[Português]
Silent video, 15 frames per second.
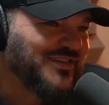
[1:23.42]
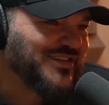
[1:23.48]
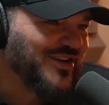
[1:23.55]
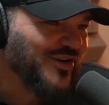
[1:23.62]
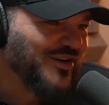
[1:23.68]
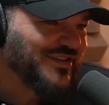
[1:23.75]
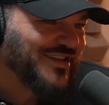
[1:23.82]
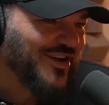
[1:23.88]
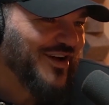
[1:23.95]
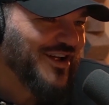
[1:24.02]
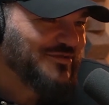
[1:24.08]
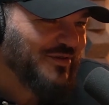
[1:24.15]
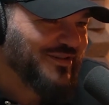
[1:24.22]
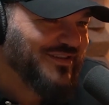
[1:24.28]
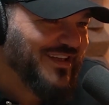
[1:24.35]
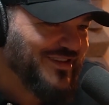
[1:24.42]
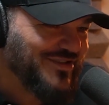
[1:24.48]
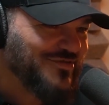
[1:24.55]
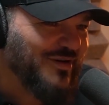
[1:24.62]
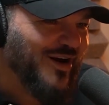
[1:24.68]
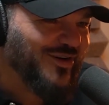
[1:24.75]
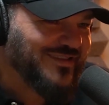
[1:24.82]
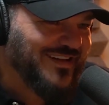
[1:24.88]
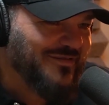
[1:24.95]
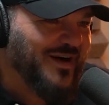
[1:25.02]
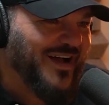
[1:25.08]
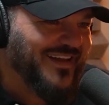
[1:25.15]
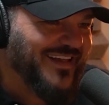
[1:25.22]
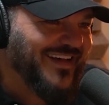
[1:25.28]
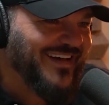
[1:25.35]
se, eu, se eu respondesse de uma outra
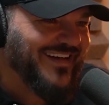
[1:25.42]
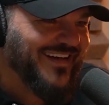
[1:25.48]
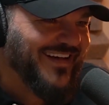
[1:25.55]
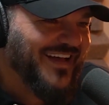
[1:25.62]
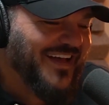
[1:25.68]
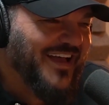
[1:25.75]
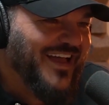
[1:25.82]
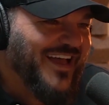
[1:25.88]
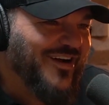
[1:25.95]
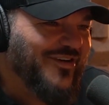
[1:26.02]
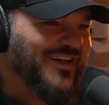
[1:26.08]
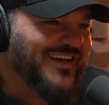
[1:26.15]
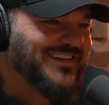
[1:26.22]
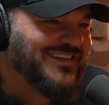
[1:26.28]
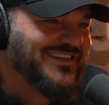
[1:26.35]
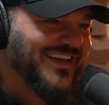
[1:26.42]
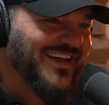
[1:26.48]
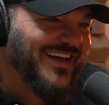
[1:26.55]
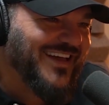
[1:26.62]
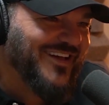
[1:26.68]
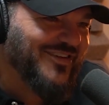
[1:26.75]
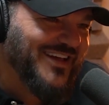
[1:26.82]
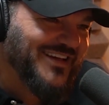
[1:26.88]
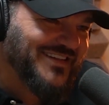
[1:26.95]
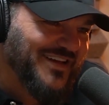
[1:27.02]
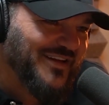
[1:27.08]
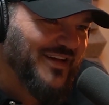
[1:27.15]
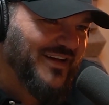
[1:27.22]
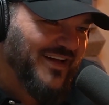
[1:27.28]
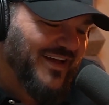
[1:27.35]
maneira, eu ia, ser, eu ia
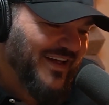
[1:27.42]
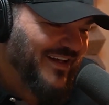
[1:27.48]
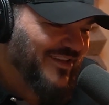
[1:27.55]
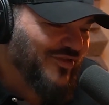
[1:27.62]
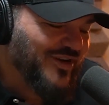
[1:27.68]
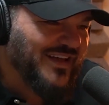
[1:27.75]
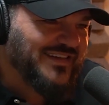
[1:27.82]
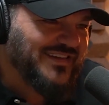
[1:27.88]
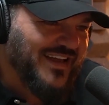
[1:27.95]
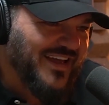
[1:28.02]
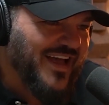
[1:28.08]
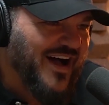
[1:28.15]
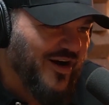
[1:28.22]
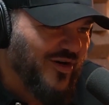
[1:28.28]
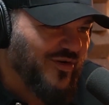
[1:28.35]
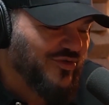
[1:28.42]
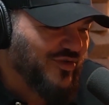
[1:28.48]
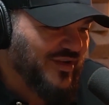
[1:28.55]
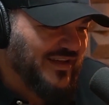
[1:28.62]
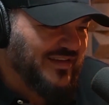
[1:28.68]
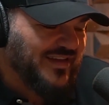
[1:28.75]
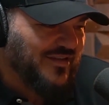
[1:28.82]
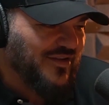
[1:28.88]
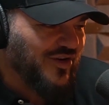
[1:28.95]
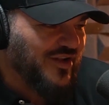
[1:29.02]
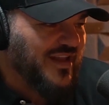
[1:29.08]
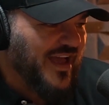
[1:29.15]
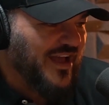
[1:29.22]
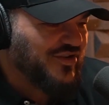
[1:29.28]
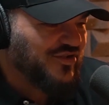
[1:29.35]
ser, não ia ser real, não Sim. ia ser
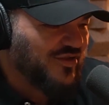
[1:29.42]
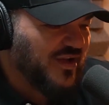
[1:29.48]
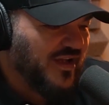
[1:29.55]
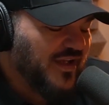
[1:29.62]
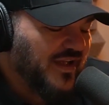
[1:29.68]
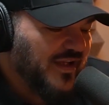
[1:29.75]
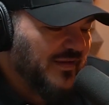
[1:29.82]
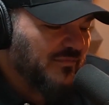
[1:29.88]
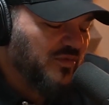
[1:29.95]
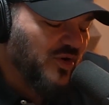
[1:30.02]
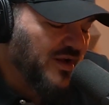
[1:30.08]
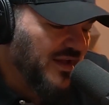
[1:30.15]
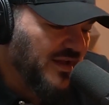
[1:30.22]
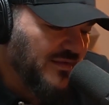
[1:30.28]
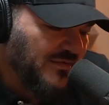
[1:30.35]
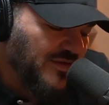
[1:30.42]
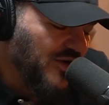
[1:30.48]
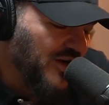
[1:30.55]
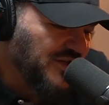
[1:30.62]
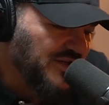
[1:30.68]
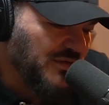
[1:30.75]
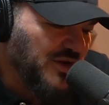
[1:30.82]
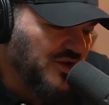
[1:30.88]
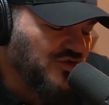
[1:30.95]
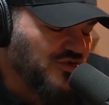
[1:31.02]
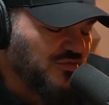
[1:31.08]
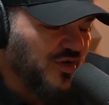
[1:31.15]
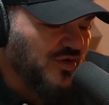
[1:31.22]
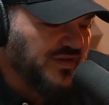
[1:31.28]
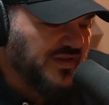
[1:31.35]
honesto. Sim. Porém, logicamente, no
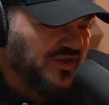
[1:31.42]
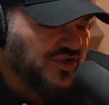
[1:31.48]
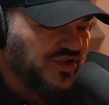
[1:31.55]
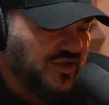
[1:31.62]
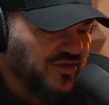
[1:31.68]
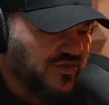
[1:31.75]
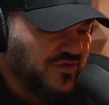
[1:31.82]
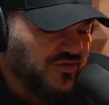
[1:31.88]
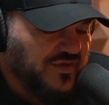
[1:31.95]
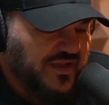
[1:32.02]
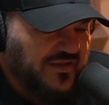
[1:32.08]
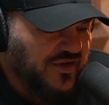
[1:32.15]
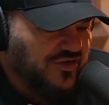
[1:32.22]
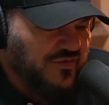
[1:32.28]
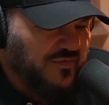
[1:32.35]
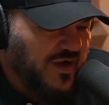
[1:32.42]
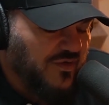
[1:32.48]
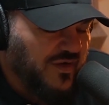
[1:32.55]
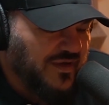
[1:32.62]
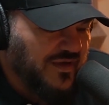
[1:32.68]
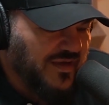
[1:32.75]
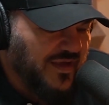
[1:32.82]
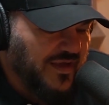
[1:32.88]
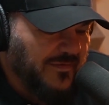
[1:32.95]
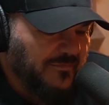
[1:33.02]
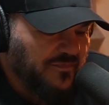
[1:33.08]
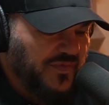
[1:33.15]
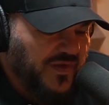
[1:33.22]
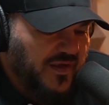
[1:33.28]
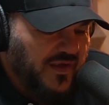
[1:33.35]
bom sentido, não desejo mal a ninguém.
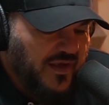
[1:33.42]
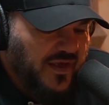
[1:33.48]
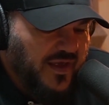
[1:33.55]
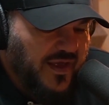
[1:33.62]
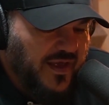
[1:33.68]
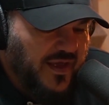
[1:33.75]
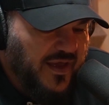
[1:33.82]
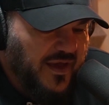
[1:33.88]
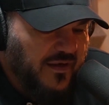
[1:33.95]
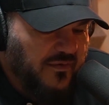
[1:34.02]
É,